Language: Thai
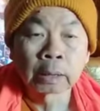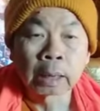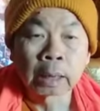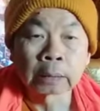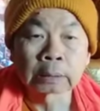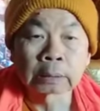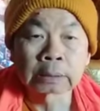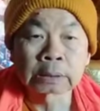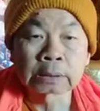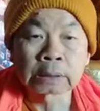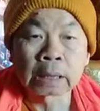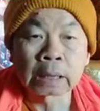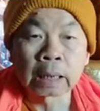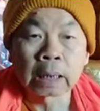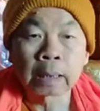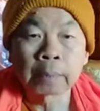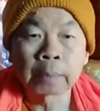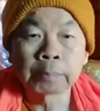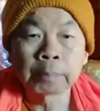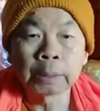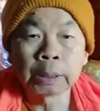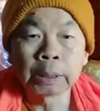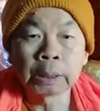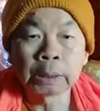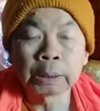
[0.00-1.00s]
อัศา
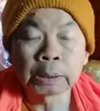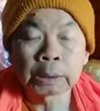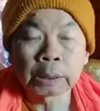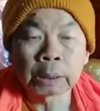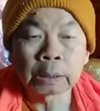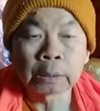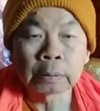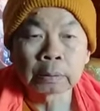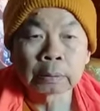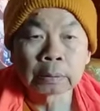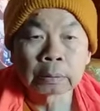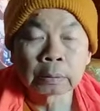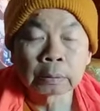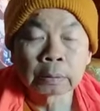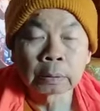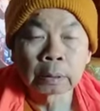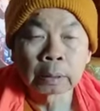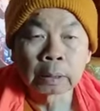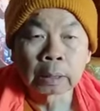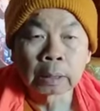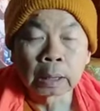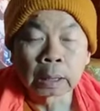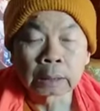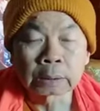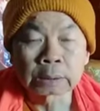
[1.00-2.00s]
มีติ
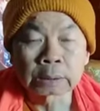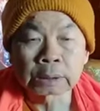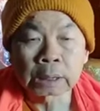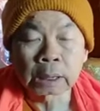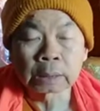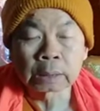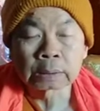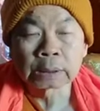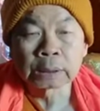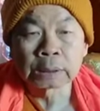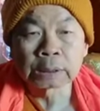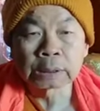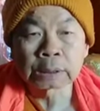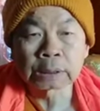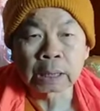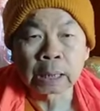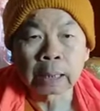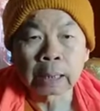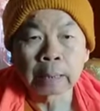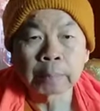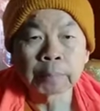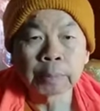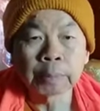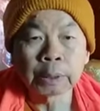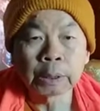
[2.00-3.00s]
อัศสิทสา
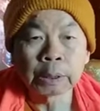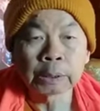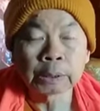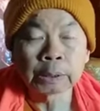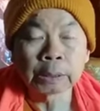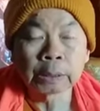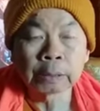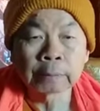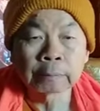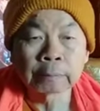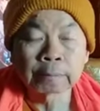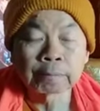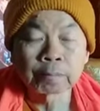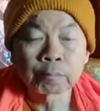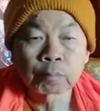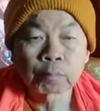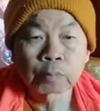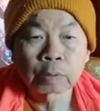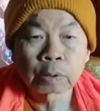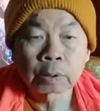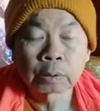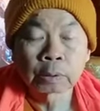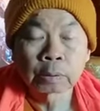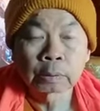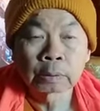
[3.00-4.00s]
มีติ
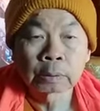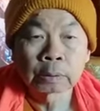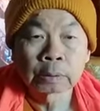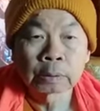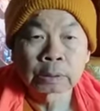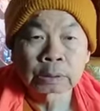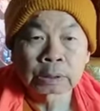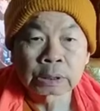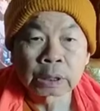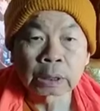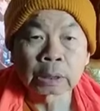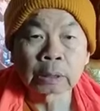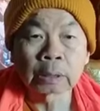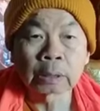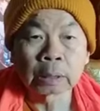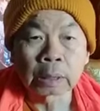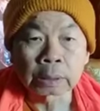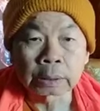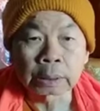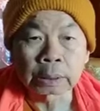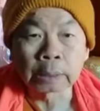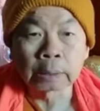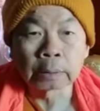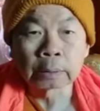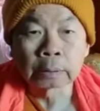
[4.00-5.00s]
สิกข
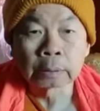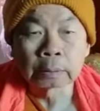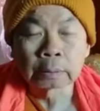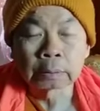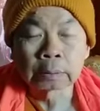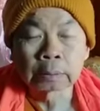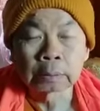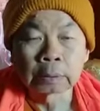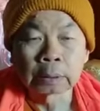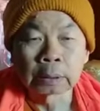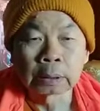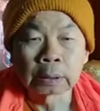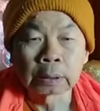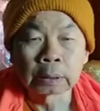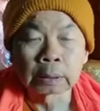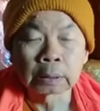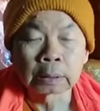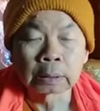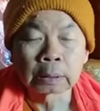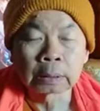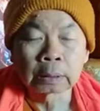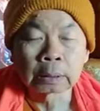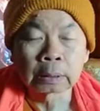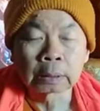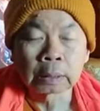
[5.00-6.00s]
ติ
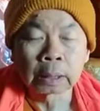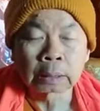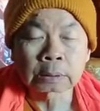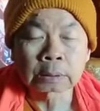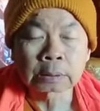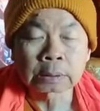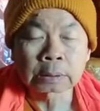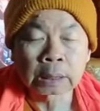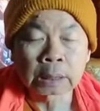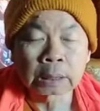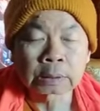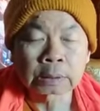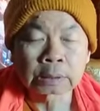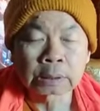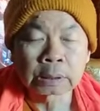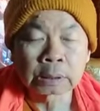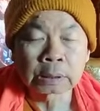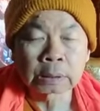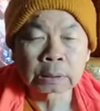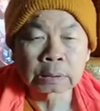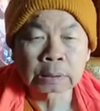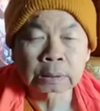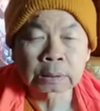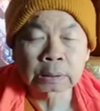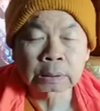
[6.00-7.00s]
อัศสิก
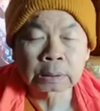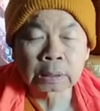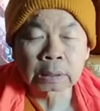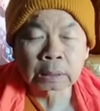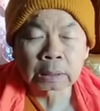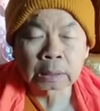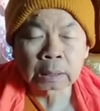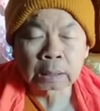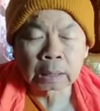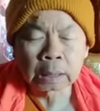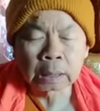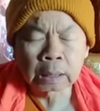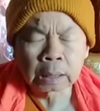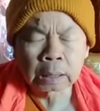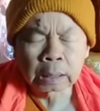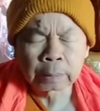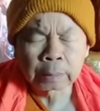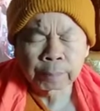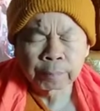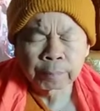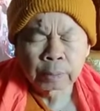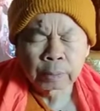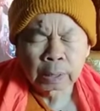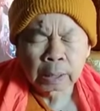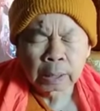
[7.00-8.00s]
ขา
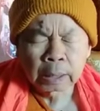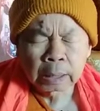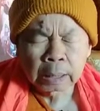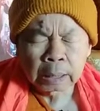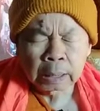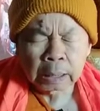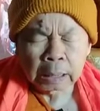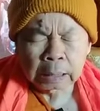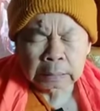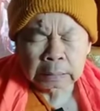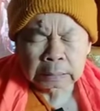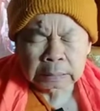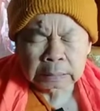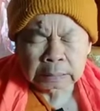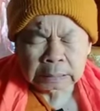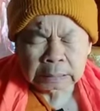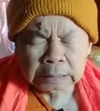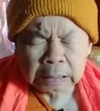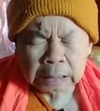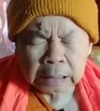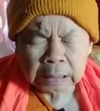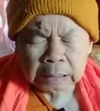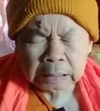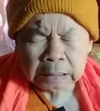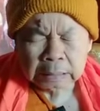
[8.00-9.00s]
อัศ
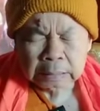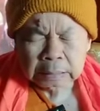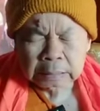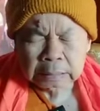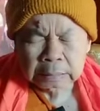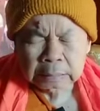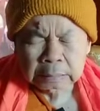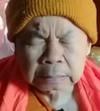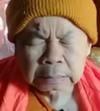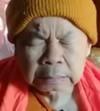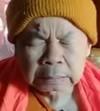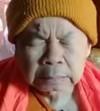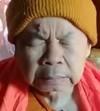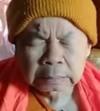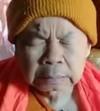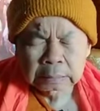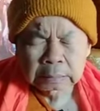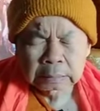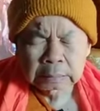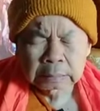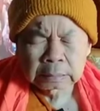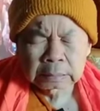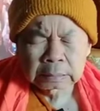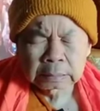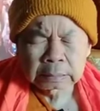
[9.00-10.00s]

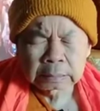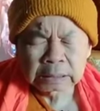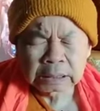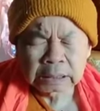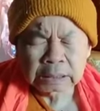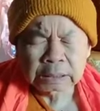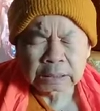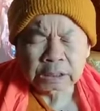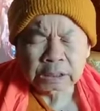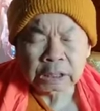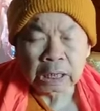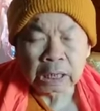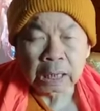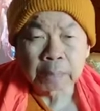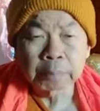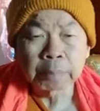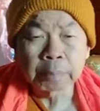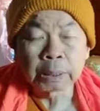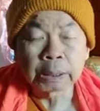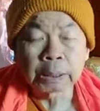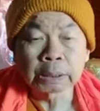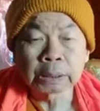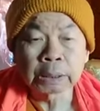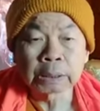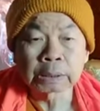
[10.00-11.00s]
สิทสา
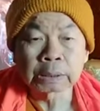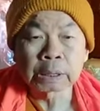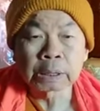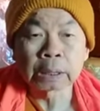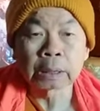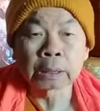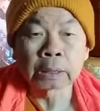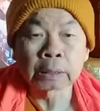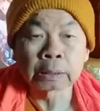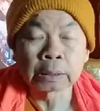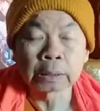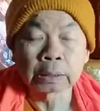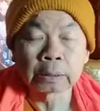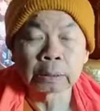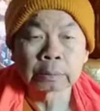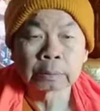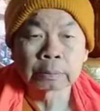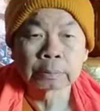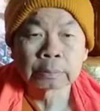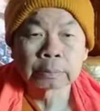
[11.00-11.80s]
มีติสิกขติ